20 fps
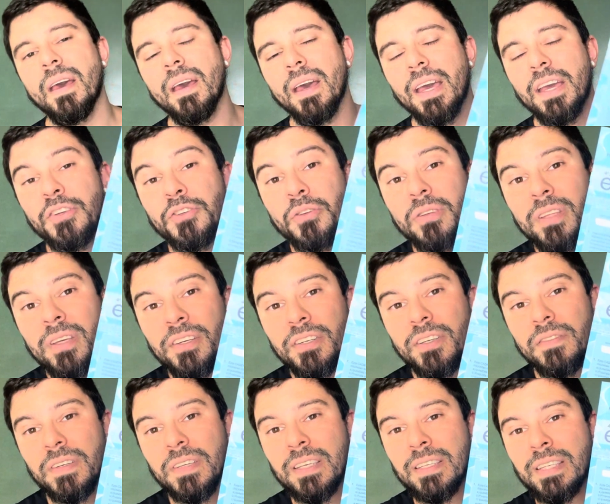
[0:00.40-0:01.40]
Ei, estudante,
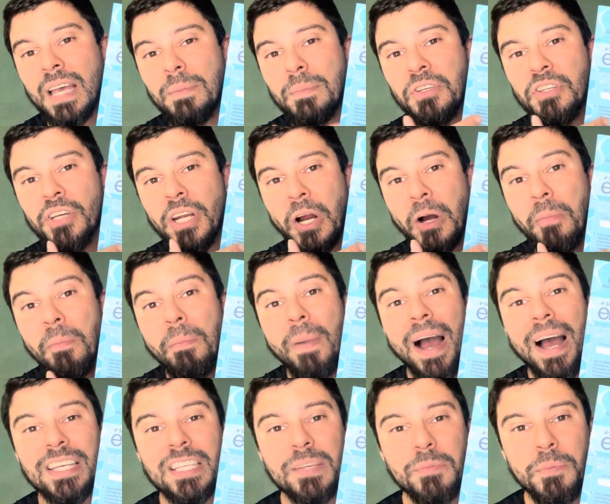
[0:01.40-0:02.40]
você sabe tirar o
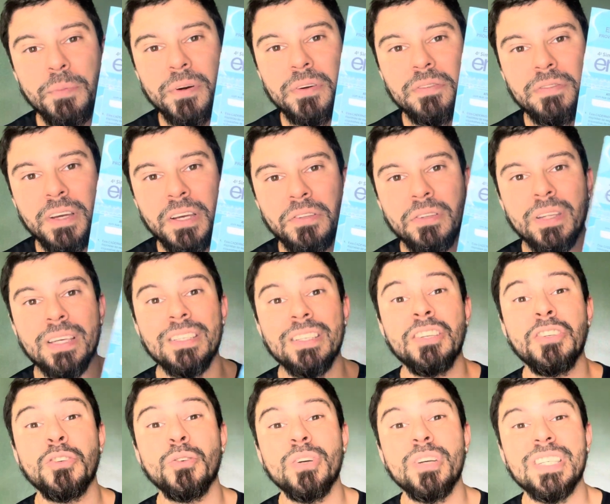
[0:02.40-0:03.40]
máximo proveito das
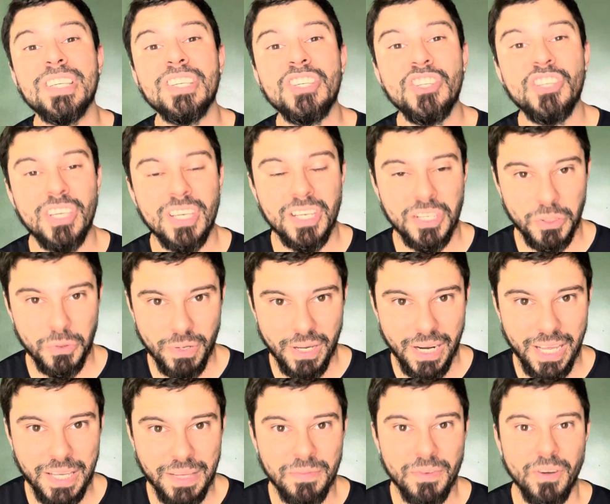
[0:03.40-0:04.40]
edições antigas do
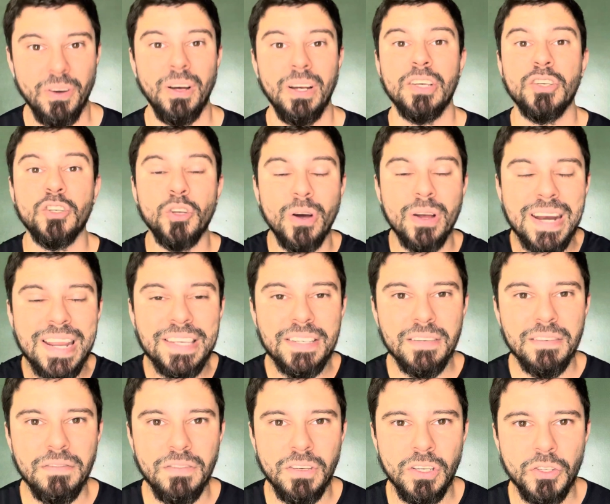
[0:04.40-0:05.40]
Enem? Olha só, nesse
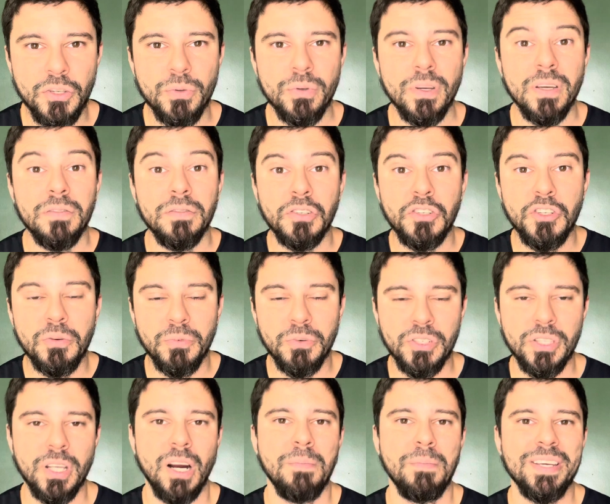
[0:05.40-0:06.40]
vídeo eu vou te
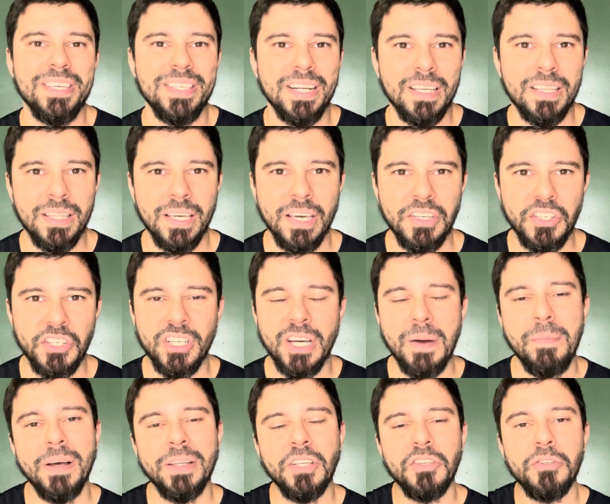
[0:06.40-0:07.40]
mostrar uma estratégia
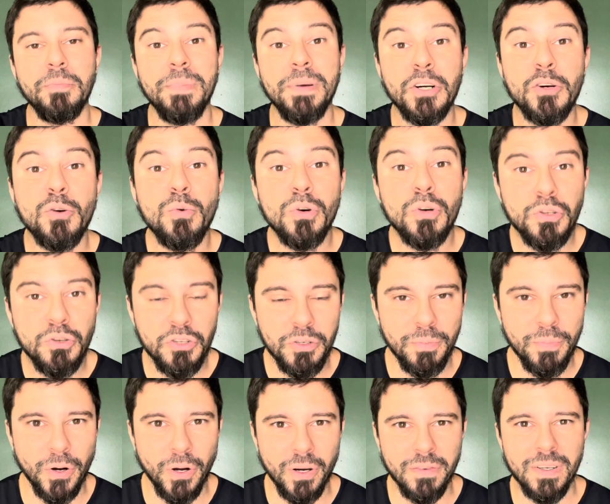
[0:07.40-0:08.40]
chamada de percurso de
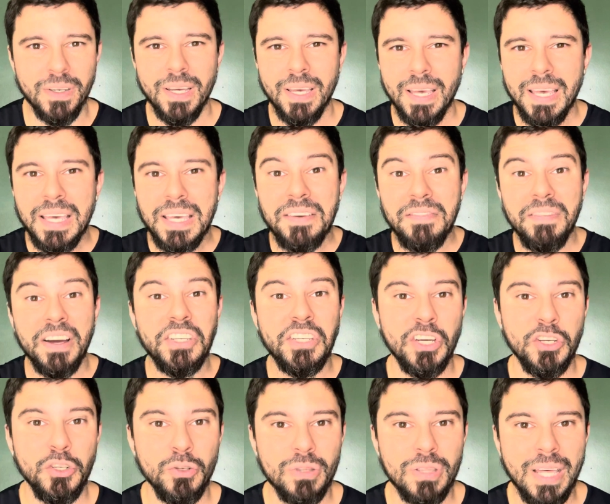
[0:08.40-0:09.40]
prova que vai te
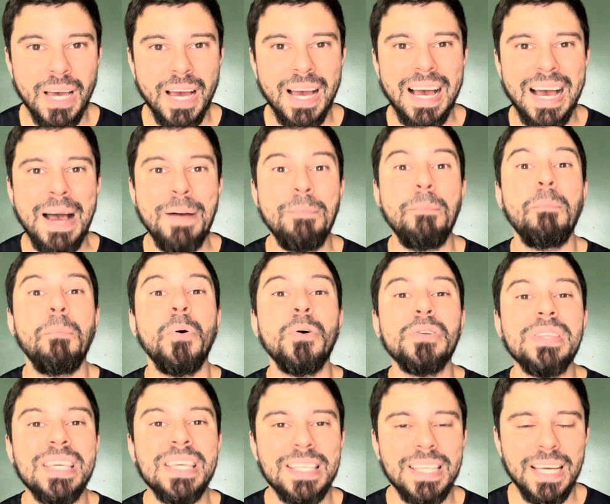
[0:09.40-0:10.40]
ajudar a
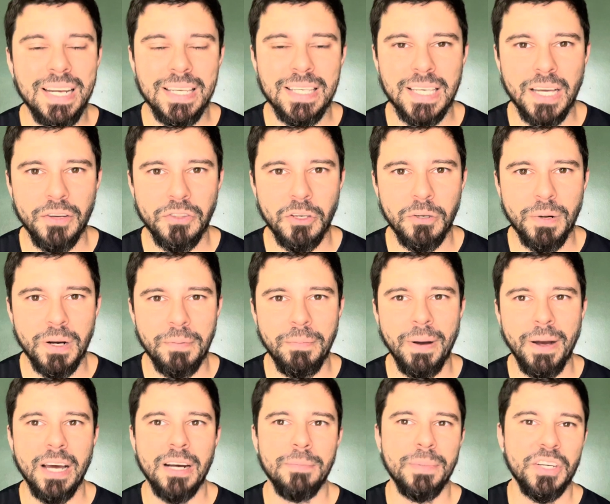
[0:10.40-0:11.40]
potencializar o teu
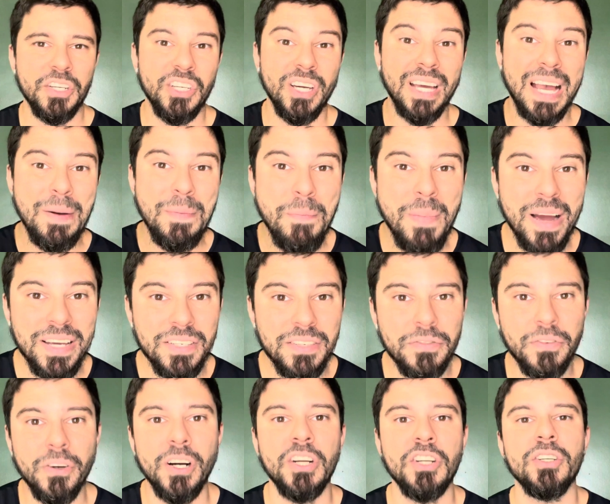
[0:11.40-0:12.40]
preparo para chegar mais
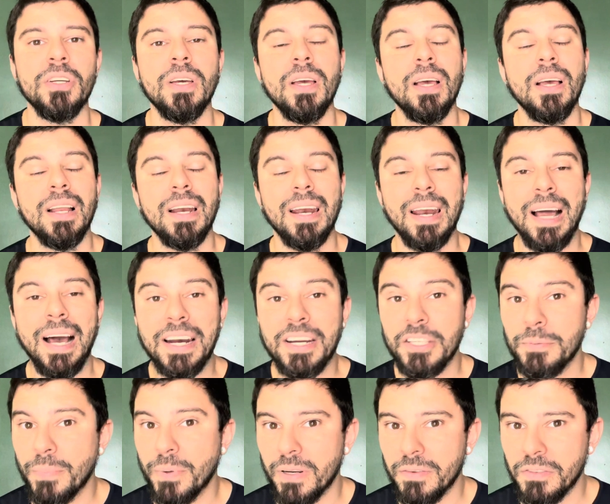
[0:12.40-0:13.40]
forte lá nas
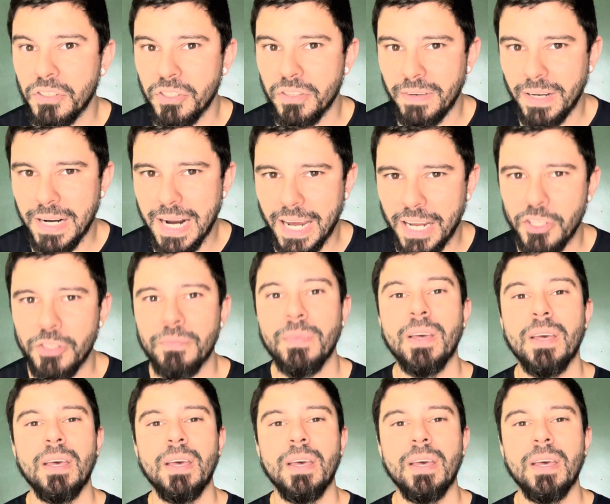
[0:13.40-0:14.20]
provas de verdade.